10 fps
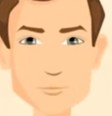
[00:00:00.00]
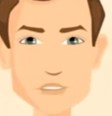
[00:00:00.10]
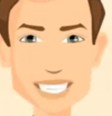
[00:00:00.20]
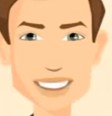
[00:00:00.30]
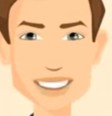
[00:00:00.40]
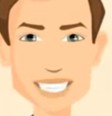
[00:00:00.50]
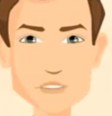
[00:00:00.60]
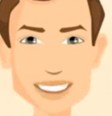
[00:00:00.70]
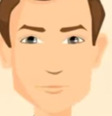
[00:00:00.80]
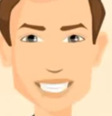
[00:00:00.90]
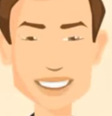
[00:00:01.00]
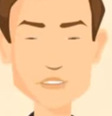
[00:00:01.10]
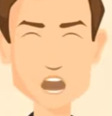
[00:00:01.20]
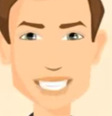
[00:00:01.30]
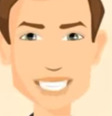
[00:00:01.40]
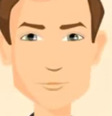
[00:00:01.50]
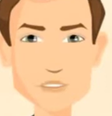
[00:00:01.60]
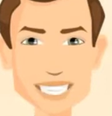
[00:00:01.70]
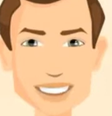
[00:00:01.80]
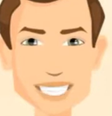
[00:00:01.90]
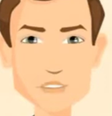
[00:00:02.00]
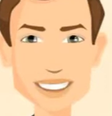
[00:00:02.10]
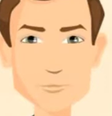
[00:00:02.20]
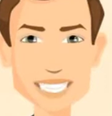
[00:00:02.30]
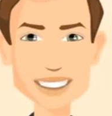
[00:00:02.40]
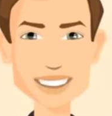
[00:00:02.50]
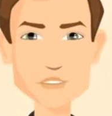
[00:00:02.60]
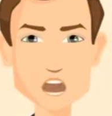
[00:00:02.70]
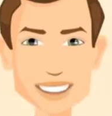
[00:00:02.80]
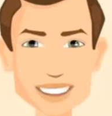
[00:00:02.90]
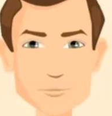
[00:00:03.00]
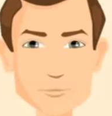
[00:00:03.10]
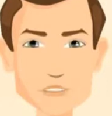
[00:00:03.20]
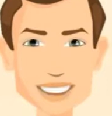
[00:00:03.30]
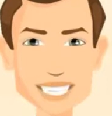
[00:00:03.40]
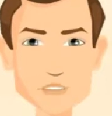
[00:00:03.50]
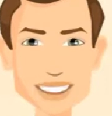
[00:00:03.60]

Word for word: Bagian usus atau jeruan tidak termasuk daging.